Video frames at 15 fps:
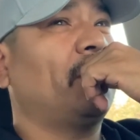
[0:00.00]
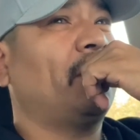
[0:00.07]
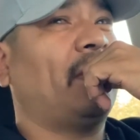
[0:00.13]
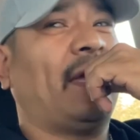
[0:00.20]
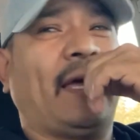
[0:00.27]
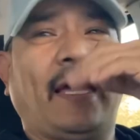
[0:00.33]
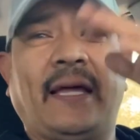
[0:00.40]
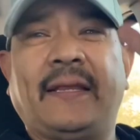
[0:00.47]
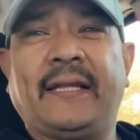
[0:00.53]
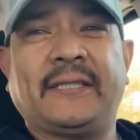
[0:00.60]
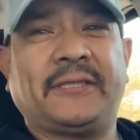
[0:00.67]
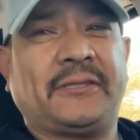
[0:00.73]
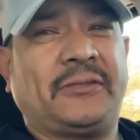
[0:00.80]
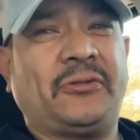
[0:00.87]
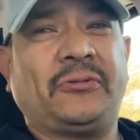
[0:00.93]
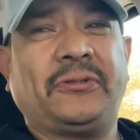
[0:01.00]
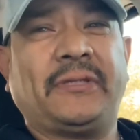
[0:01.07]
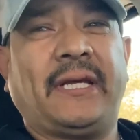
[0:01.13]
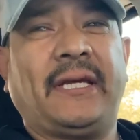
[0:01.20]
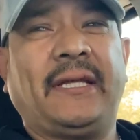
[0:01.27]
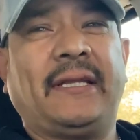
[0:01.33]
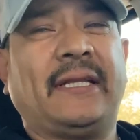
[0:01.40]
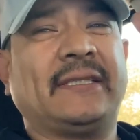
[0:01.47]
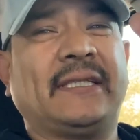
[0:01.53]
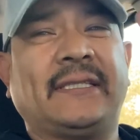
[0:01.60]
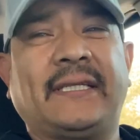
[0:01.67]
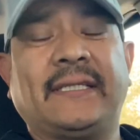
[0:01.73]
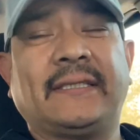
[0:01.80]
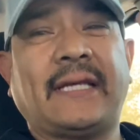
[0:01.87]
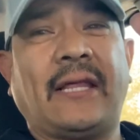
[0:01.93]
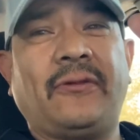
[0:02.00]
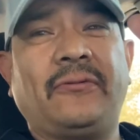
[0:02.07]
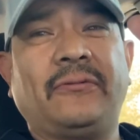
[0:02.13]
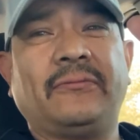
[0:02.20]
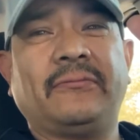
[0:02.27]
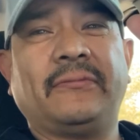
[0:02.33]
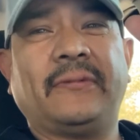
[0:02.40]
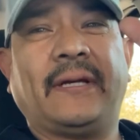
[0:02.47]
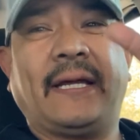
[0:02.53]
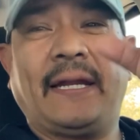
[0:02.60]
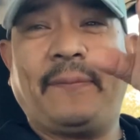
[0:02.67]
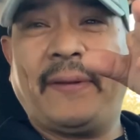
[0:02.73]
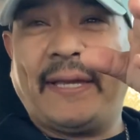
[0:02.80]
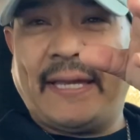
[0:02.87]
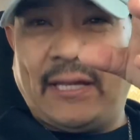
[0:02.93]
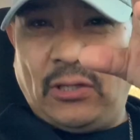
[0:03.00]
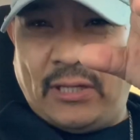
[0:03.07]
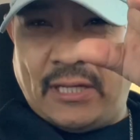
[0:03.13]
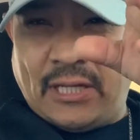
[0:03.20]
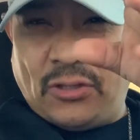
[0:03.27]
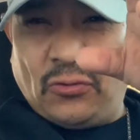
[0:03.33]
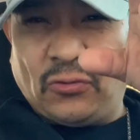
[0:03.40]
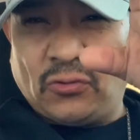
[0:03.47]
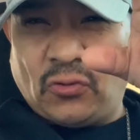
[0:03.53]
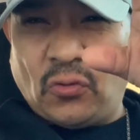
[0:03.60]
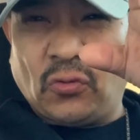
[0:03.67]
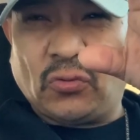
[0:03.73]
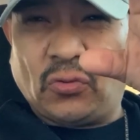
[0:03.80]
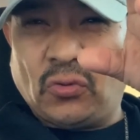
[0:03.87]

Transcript: que andas, no sé, andas estresado, créeme que ellos lo,